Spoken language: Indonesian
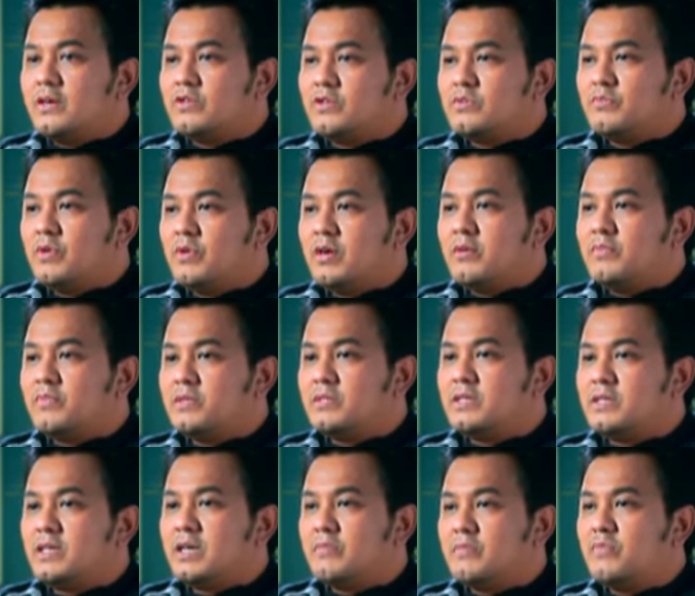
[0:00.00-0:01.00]
harus mengambil
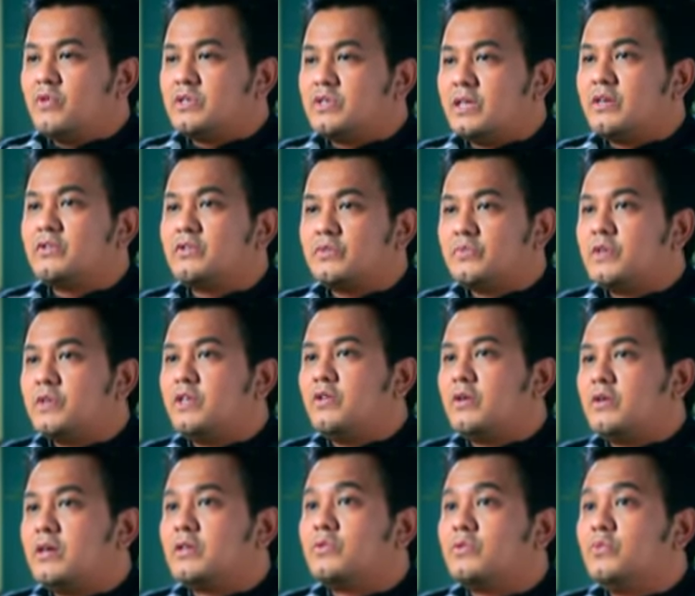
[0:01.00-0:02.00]
sikap bahwa saya harus menjadi
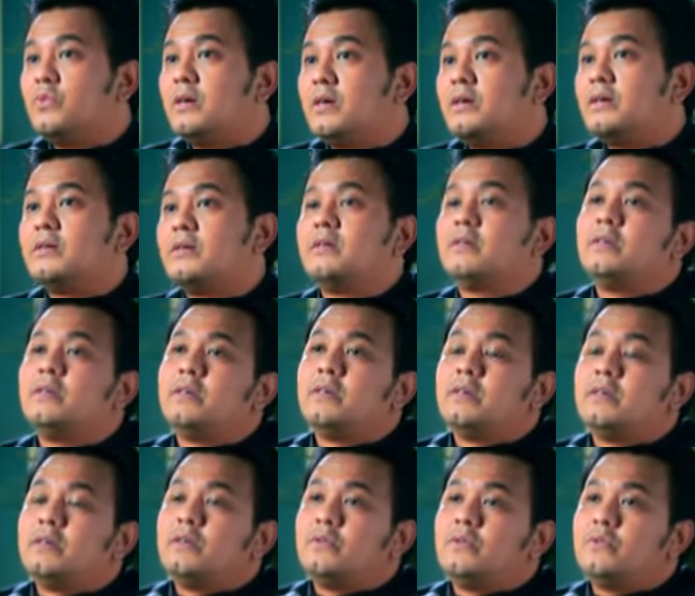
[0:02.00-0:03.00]
orang tua
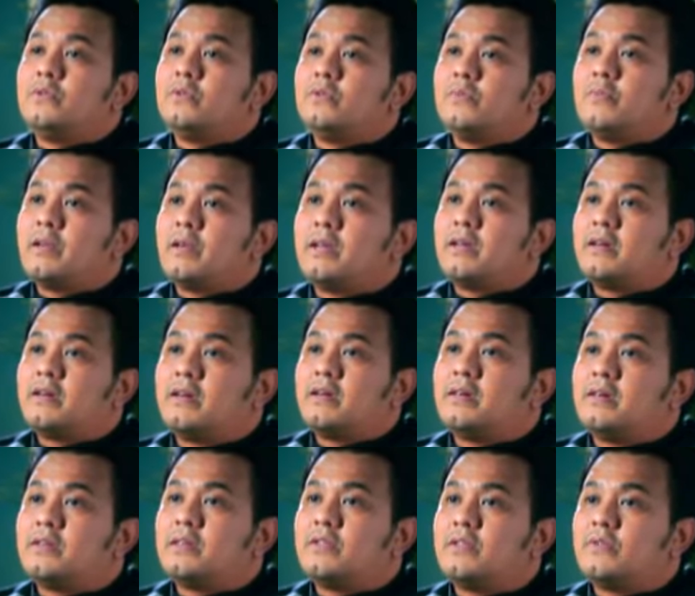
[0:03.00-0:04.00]
untuk mereka
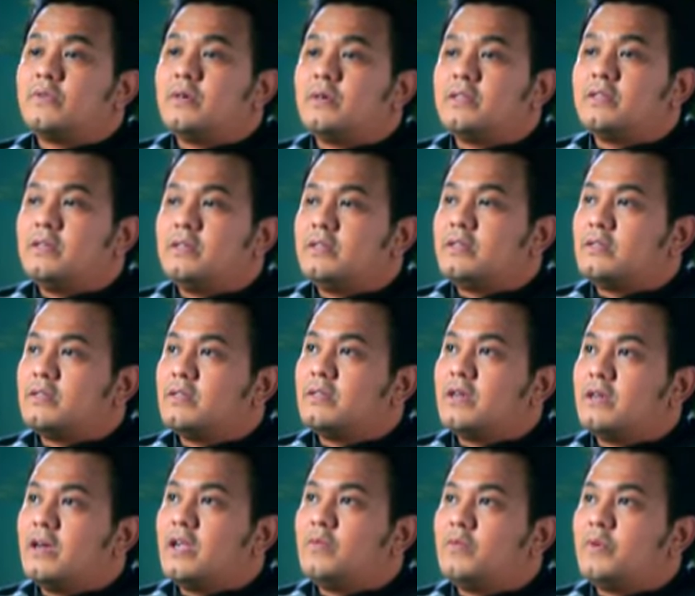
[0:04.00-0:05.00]
gitu kan jadi
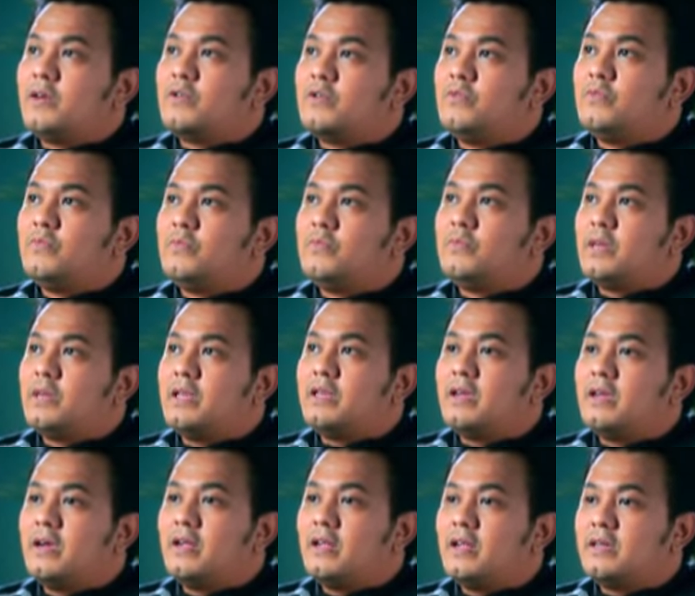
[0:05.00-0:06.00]
ketika almarhum
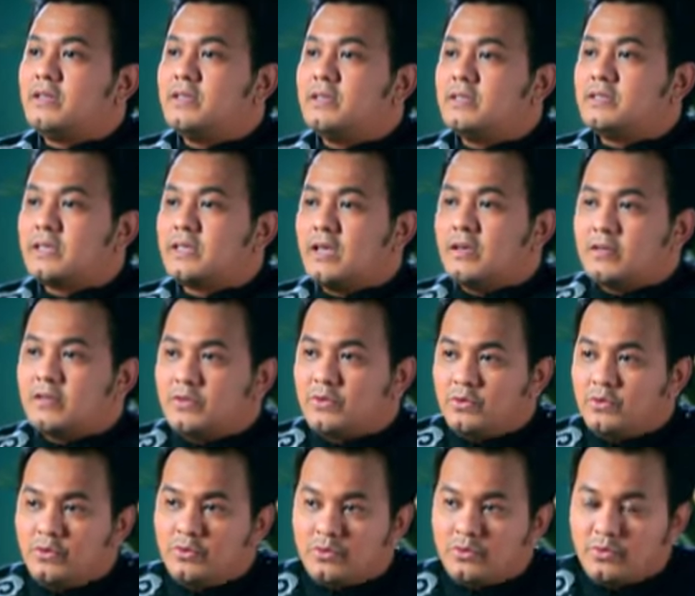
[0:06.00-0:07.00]
meninggal aja saya
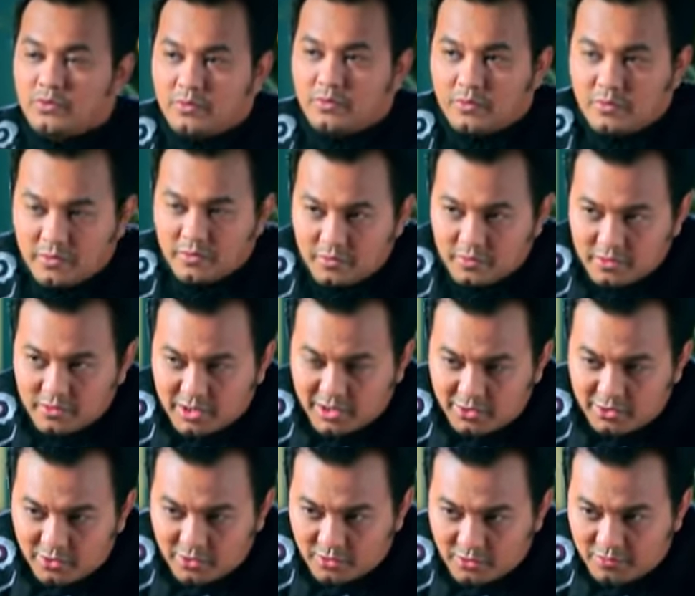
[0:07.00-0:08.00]
duduk
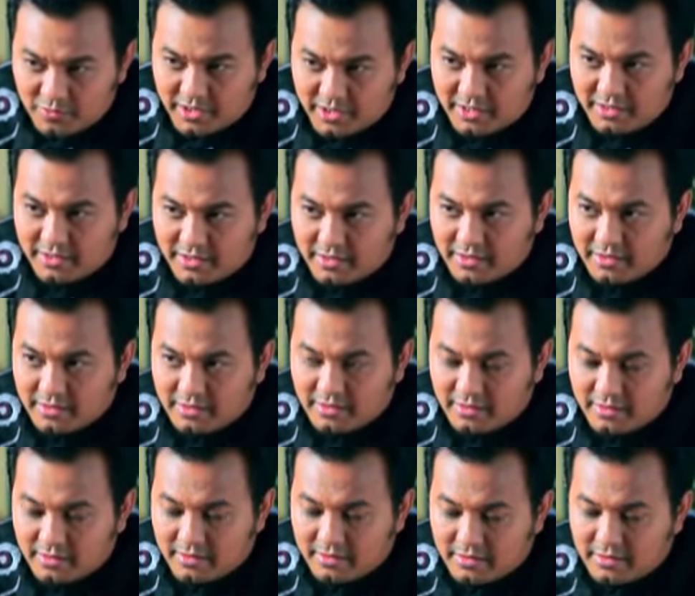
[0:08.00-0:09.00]
tidur tuh begini
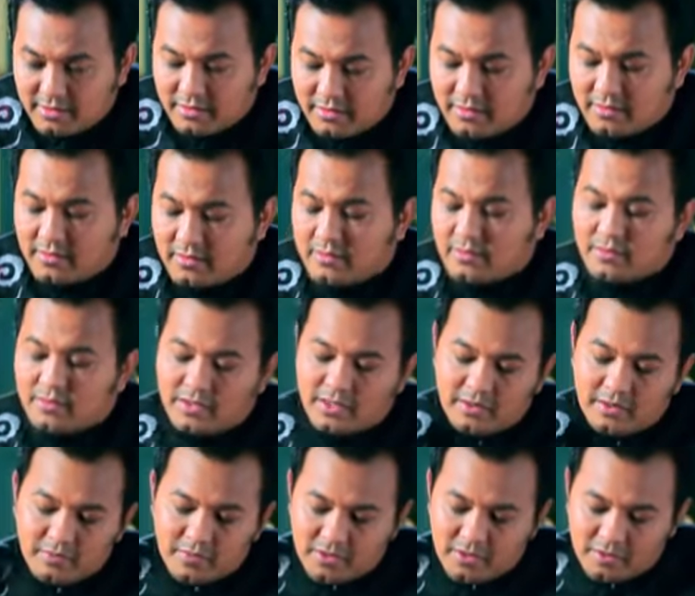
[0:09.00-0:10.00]
di,
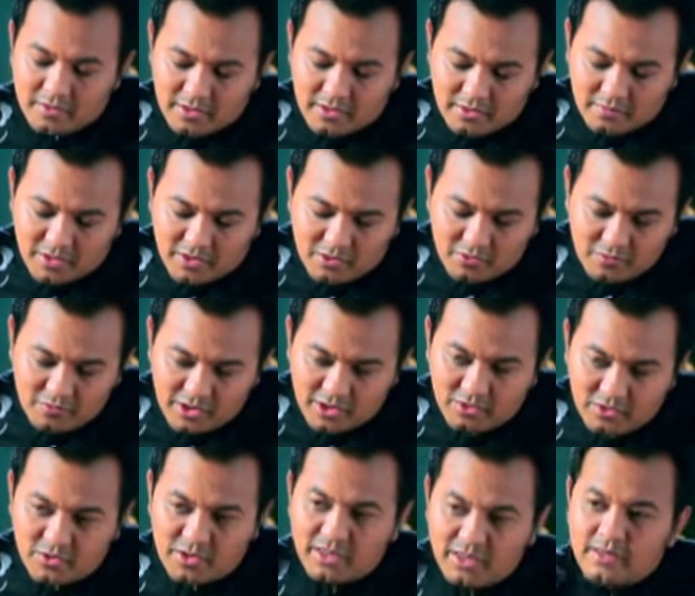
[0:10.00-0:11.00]
dia almarhum
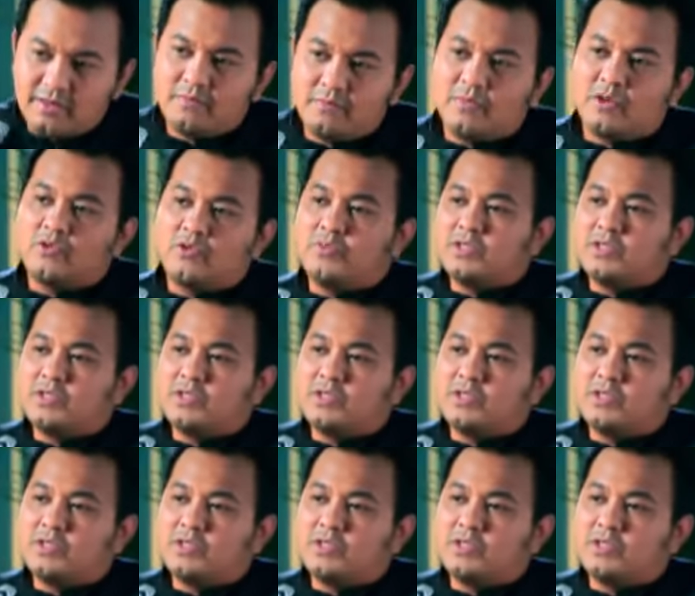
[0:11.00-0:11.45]
tidurnya baru